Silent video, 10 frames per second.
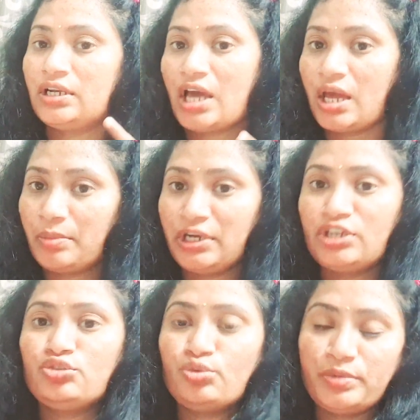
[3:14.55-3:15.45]
నార్మల్గా
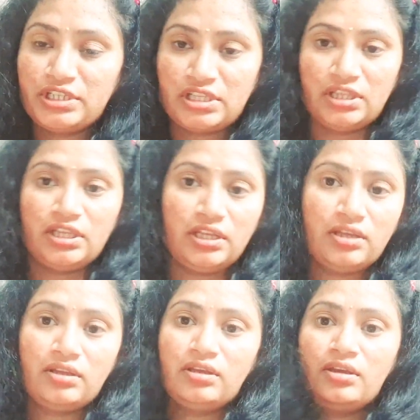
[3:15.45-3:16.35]
చూపిస్తుంది
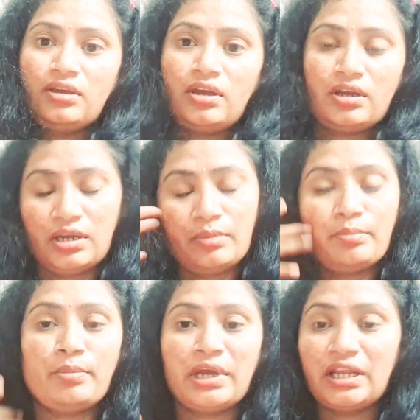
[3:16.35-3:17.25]
అట్లా
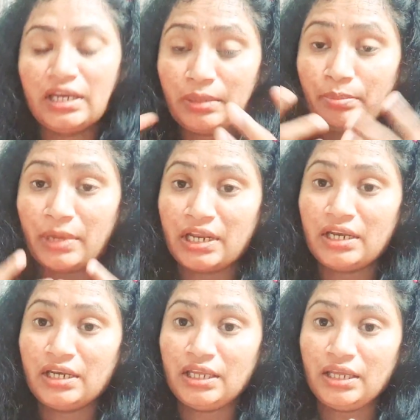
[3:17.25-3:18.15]
మనల్ని
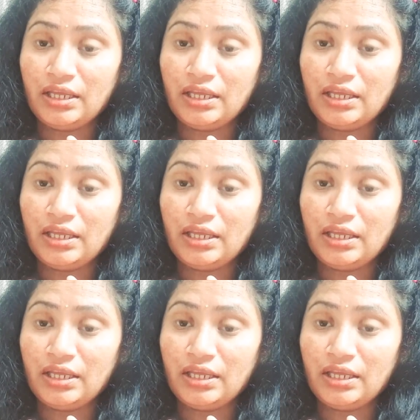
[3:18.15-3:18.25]
మనల్ని